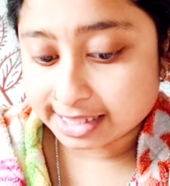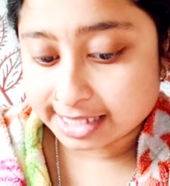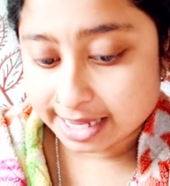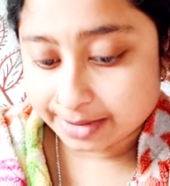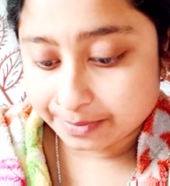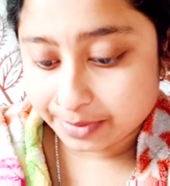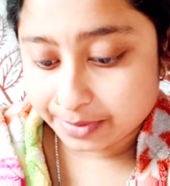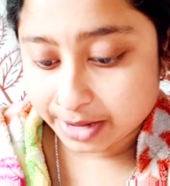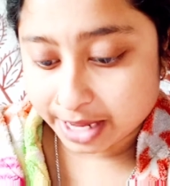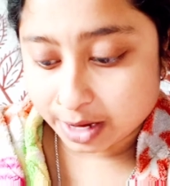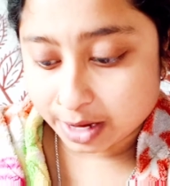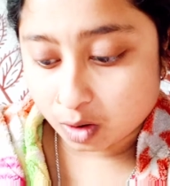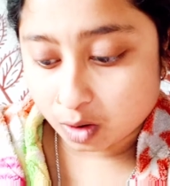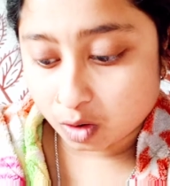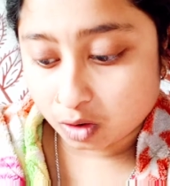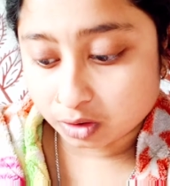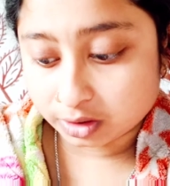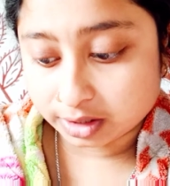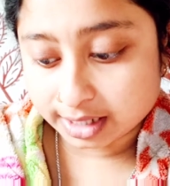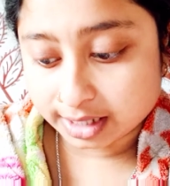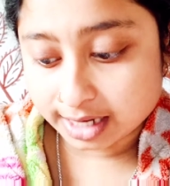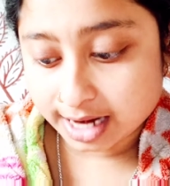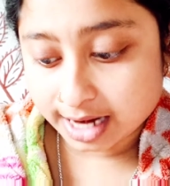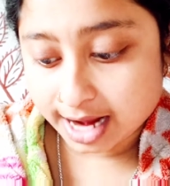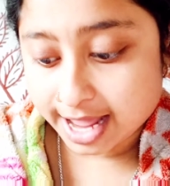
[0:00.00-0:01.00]
দেবে
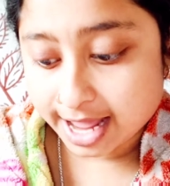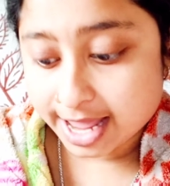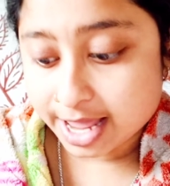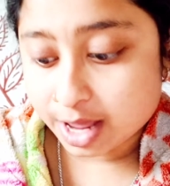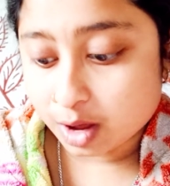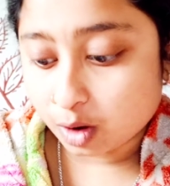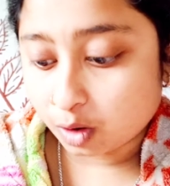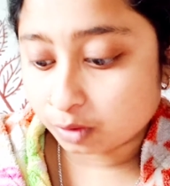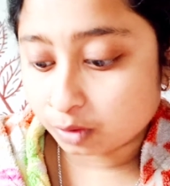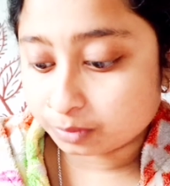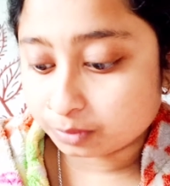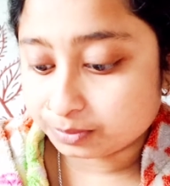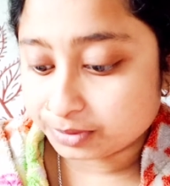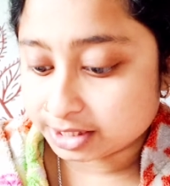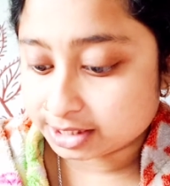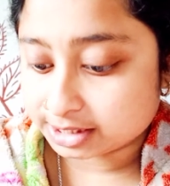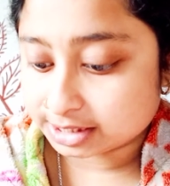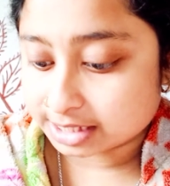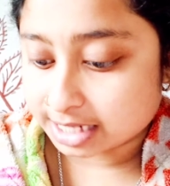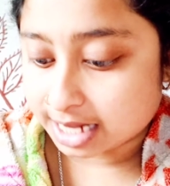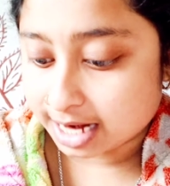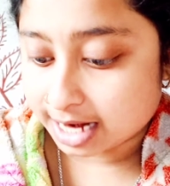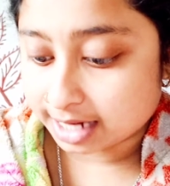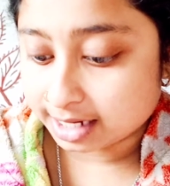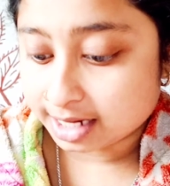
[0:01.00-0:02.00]
অন্যায়
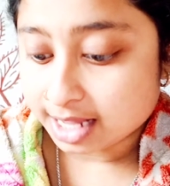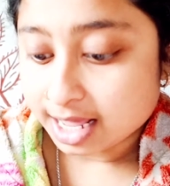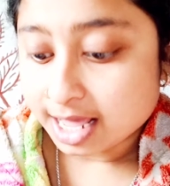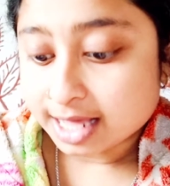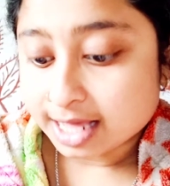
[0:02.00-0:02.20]
অবিচার